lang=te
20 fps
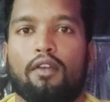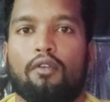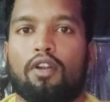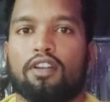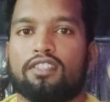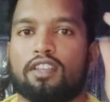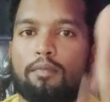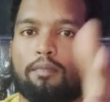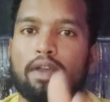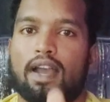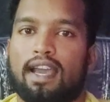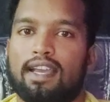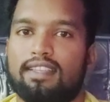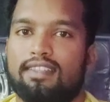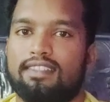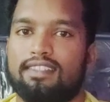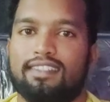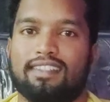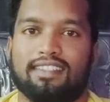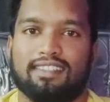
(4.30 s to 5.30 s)
హే వాట్సాప్
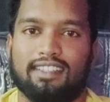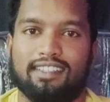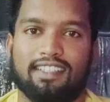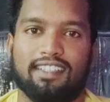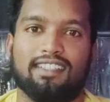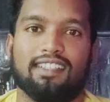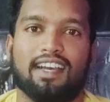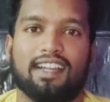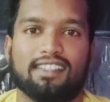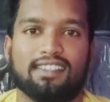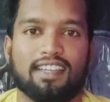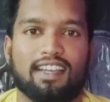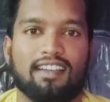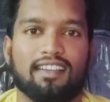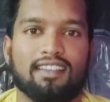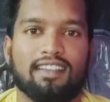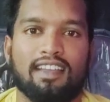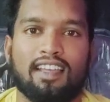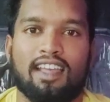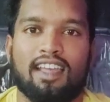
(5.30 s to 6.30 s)
గాయస్ దిస్ ఇస్ హర్ష
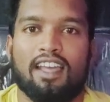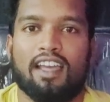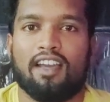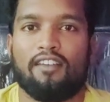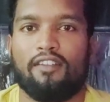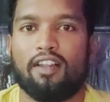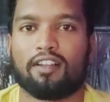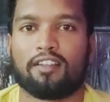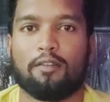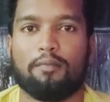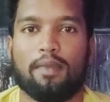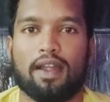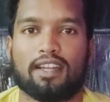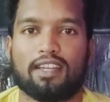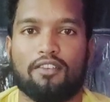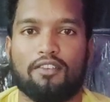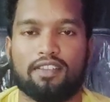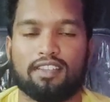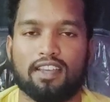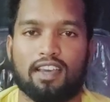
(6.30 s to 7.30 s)
వెల్కమ్
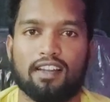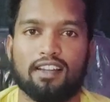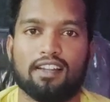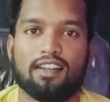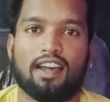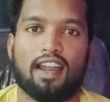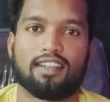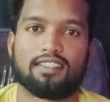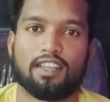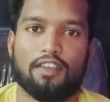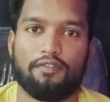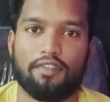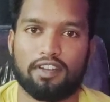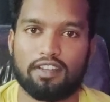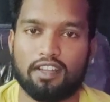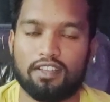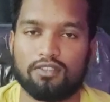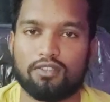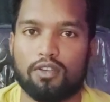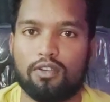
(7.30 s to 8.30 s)
బ్యాక్ టు అవర్ ఛానల్ హర్ష
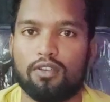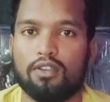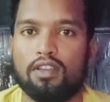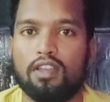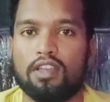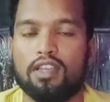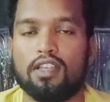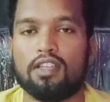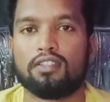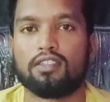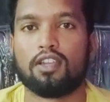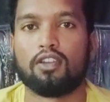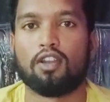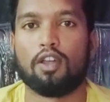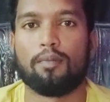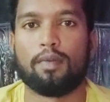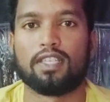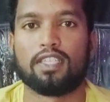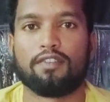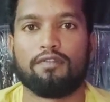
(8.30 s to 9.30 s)
ఫిట్నెస్ గురు
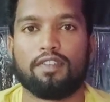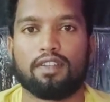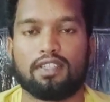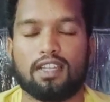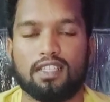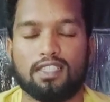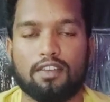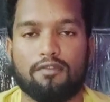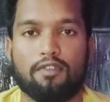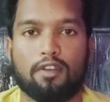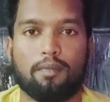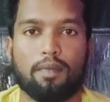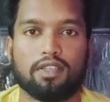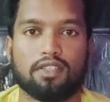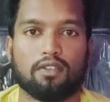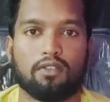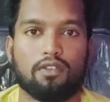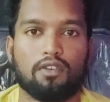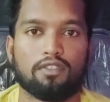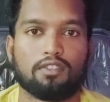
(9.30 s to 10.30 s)
తెలుగులో మంచి ఫిట్నెస్
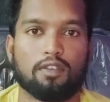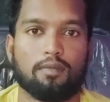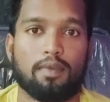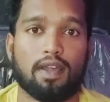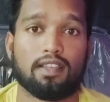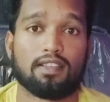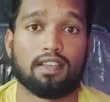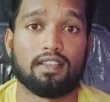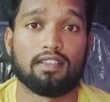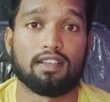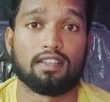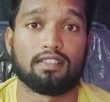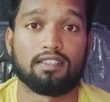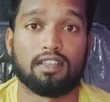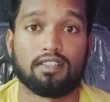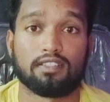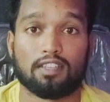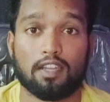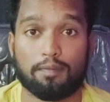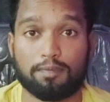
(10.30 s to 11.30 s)
ఇన్ఫర్మేషన్ కోసం మన ఛానల్
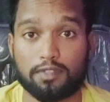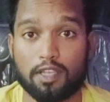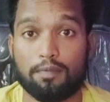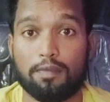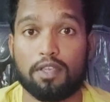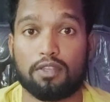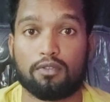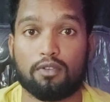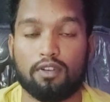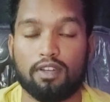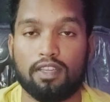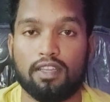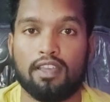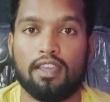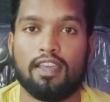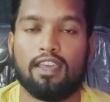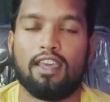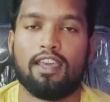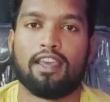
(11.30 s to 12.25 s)
ఖచ్చితంగా సబ్స్క్రైబ్ చేసుకోండి